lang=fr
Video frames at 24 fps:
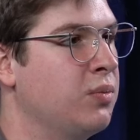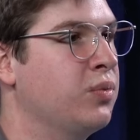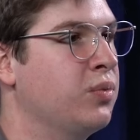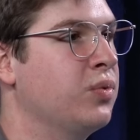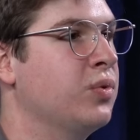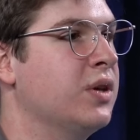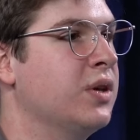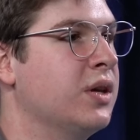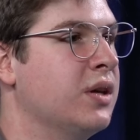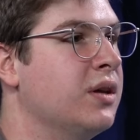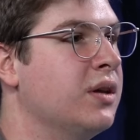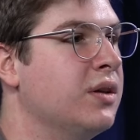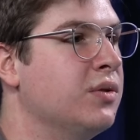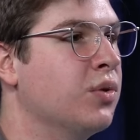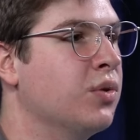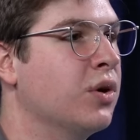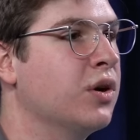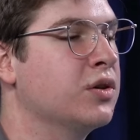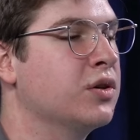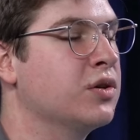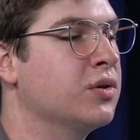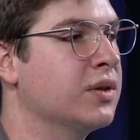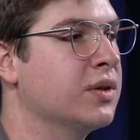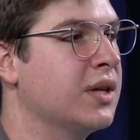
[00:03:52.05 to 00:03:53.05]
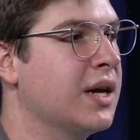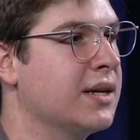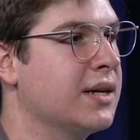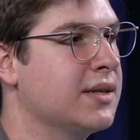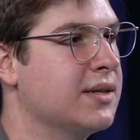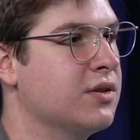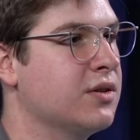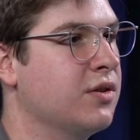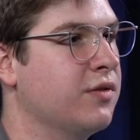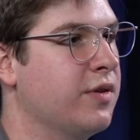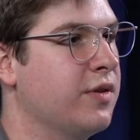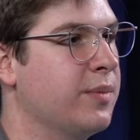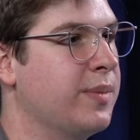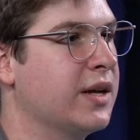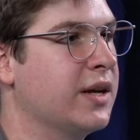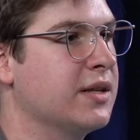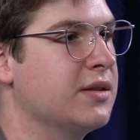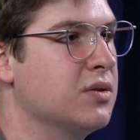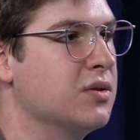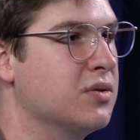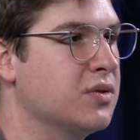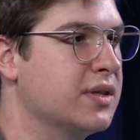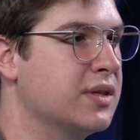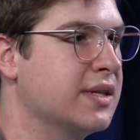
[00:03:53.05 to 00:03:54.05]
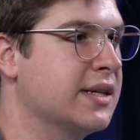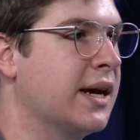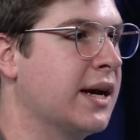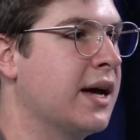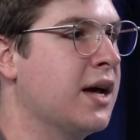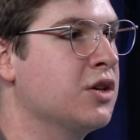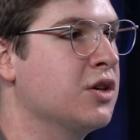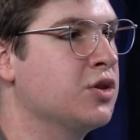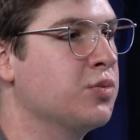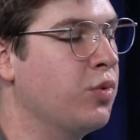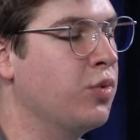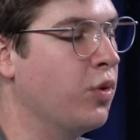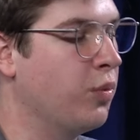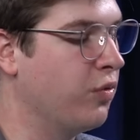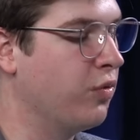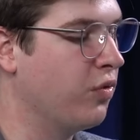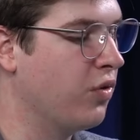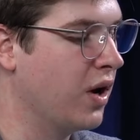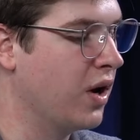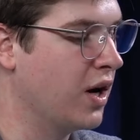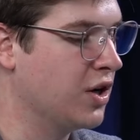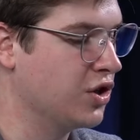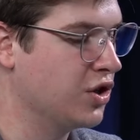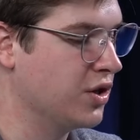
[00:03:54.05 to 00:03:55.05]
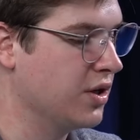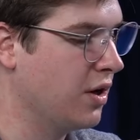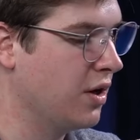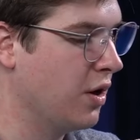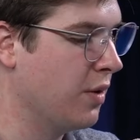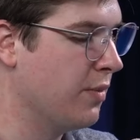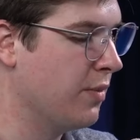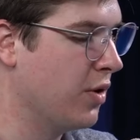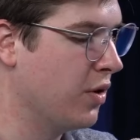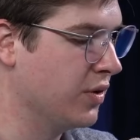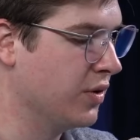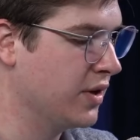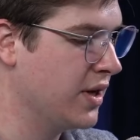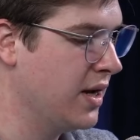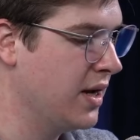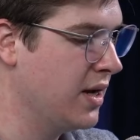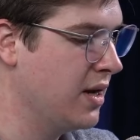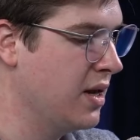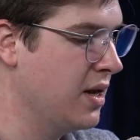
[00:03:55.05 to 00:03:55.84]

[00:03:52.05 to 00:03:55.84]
puis il nous recontacte si on fait partie du tirage pour pouvoir acheter le montant.